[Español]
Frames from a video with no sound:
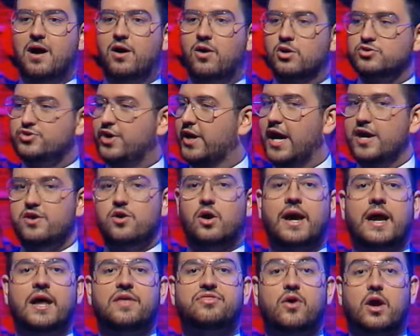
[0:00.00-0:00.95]
con los chiquillos,
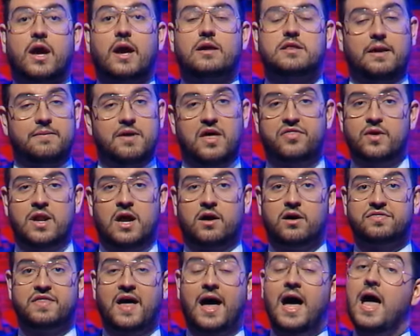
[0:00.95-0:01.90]
que eso, que te voy a decir una
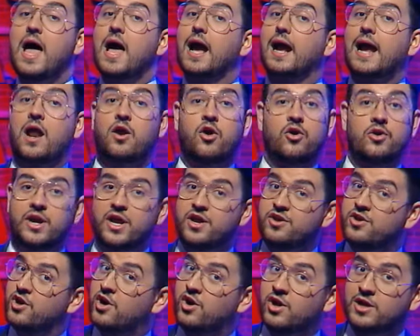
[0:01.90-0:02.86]
cosa, que a los
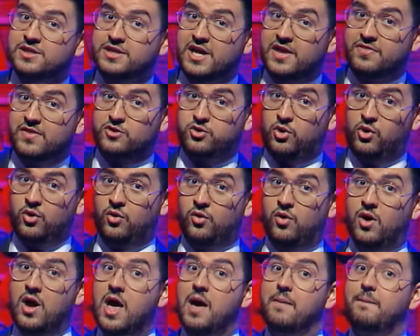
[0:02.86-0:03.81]
niños no lo entiendes tú,
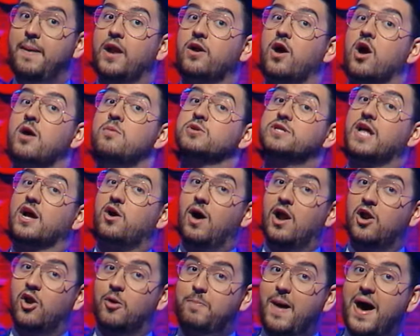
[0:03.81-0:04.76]
pero que como te
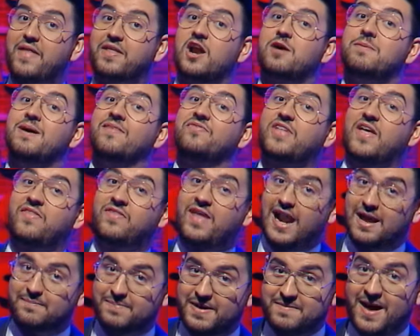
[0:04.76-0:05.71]
cojan los padres lo van a entender a
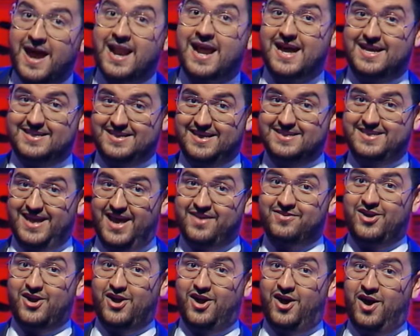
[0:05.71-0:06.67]
la primera, ¿te
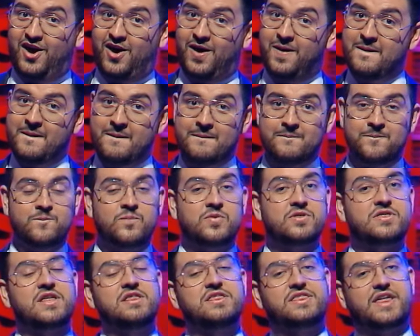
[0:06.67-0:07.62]
entiendo? No.
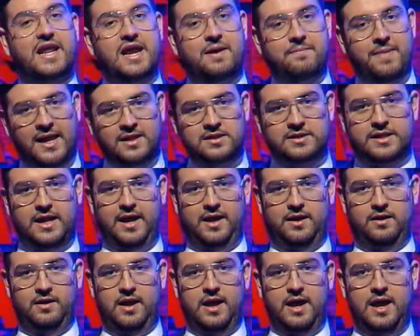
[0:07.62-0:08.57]

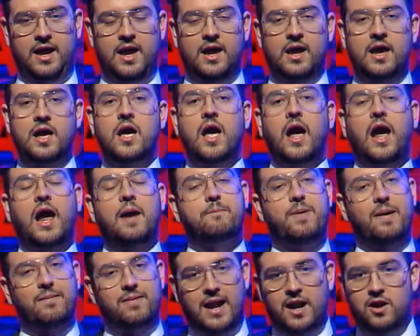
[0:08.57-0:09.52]
Sinceramente, ¿eh? es
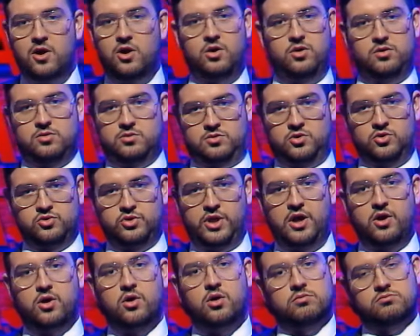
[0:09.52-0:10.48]
para hablarlo
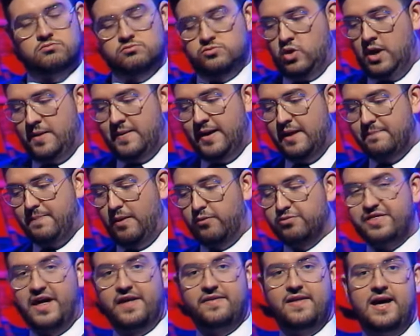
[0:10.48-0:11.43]
contigo de una manera
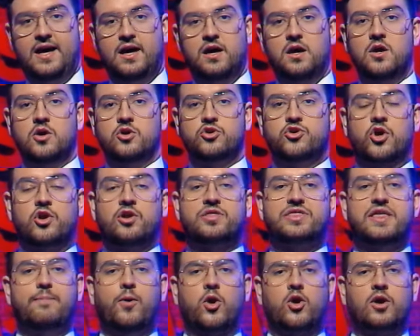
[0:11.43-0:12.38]
pausada. Yo no
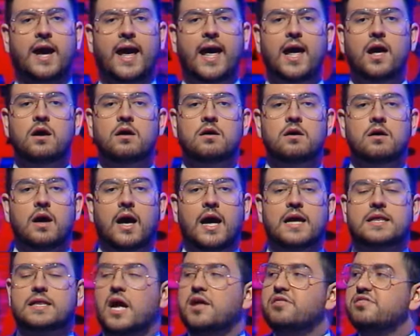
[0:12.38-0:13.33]
sé por qué estáis